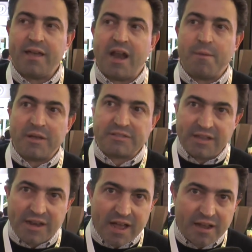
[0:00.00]
en
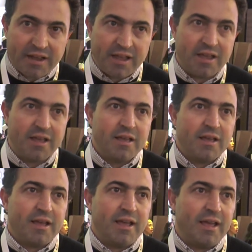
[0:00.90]
almacenaje,
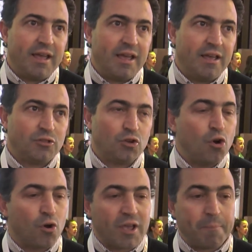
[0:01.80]
eh, eh,
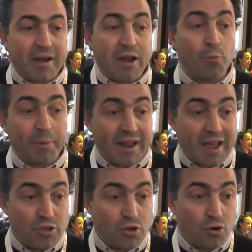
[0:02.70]
todo lo que es para el
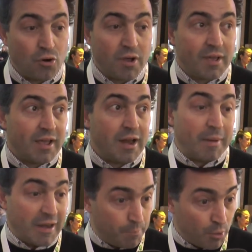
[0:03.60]
operario, el
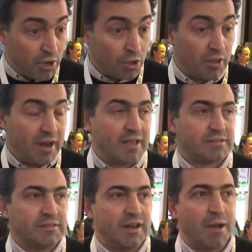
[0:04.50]
manipuleo de
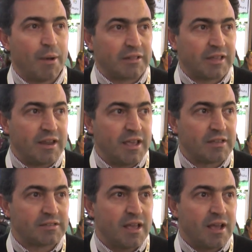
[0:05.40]
las,
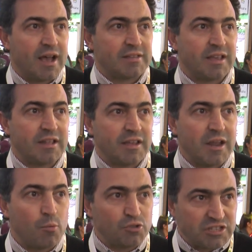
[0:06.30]
bacterias, así que
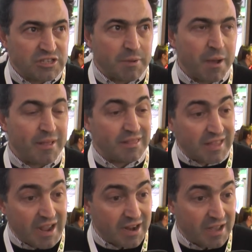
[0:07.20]
tiene muchísimas
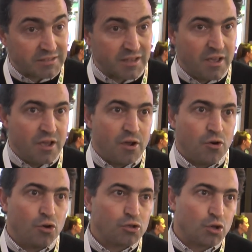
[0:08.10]
ventajas,
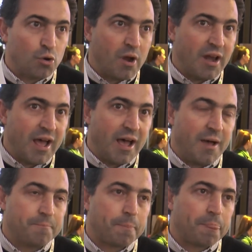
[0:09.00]
no solo en
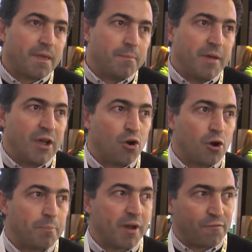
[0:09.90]
la
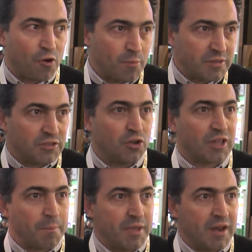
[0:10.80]
mejor performance, sino
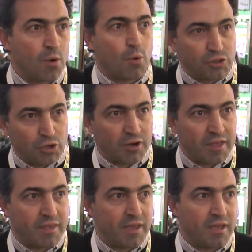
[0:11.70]
también en
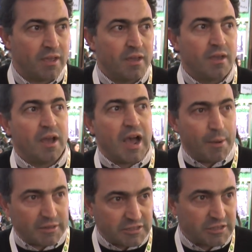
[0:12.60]
cuestiones de
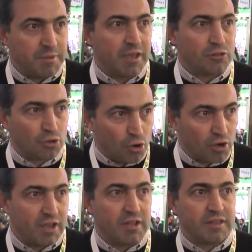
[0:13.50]
abastecimiento,
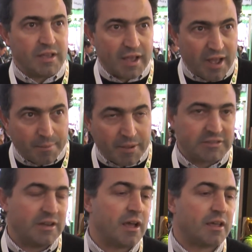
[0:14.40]
logística,
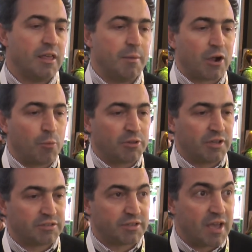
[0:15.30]
almacenaje y demás, como te
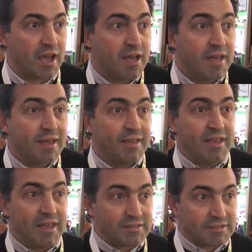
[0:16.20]
decía,
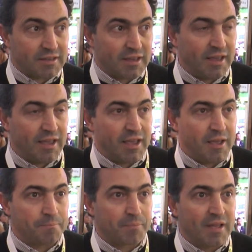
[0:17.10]
y es
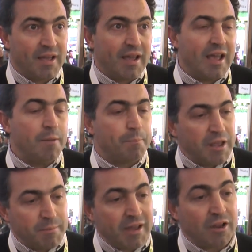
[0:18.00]
eh, el
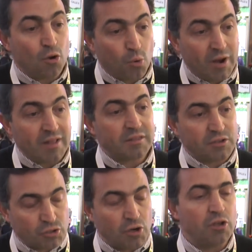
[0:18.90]
primer inoculante
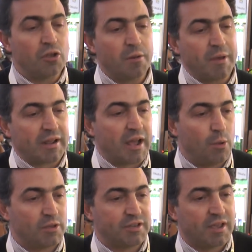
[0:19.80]
sólido del
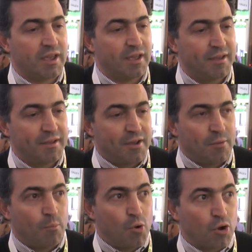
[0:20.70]
mercado, así que
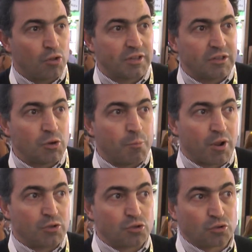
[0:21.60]
muy contentos
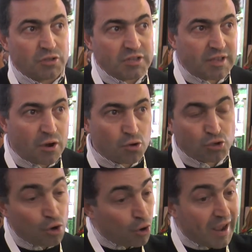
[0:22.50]
porque eso es un
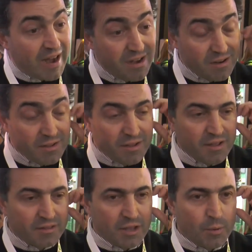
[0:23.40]
desarrollo local
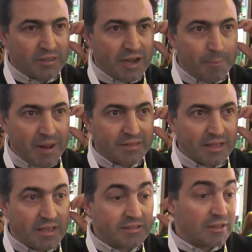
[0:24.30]
de nuestra
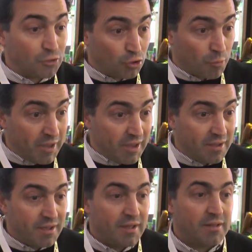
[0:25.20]
planta de Santo Tomé,
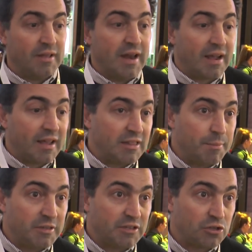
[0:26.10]
de la gente de
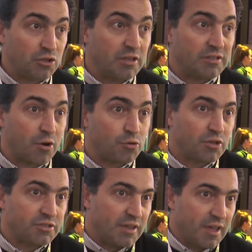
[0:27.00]
Investigación y
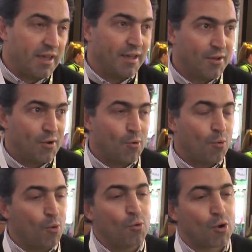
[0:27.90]
Desarrollo, así que
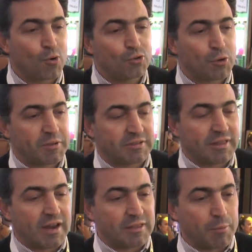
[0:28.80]
un orgullo
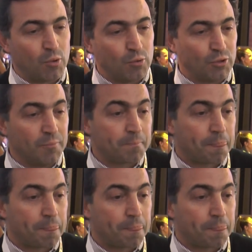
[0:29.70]
presentar este producto.